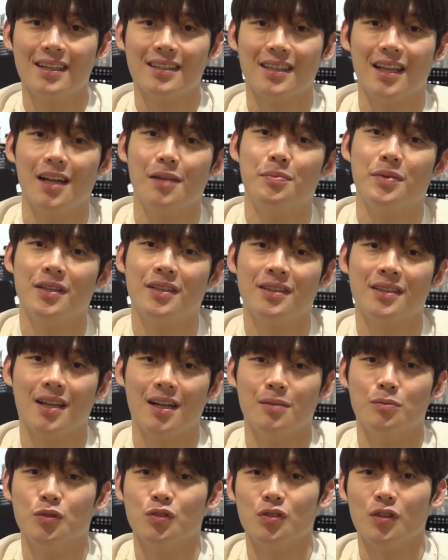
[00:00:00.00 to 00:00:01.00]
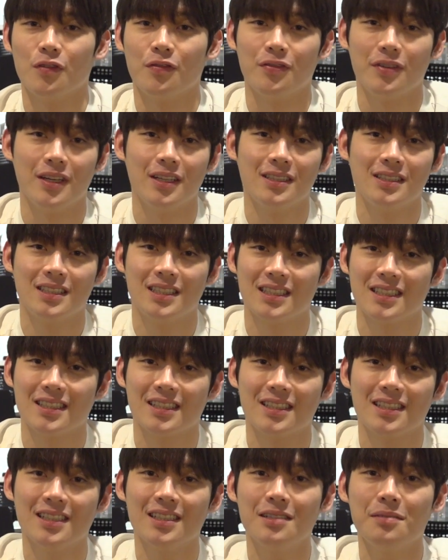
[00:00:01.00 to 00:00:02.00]
델핀 델문도핀
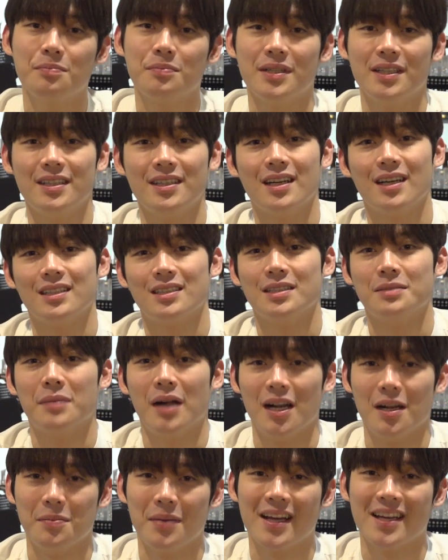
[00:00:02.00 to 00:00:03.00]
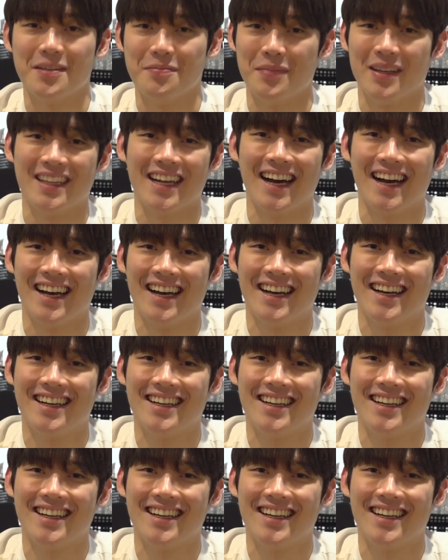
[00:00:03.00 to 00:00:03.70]
싱그 빈야드 말백입니다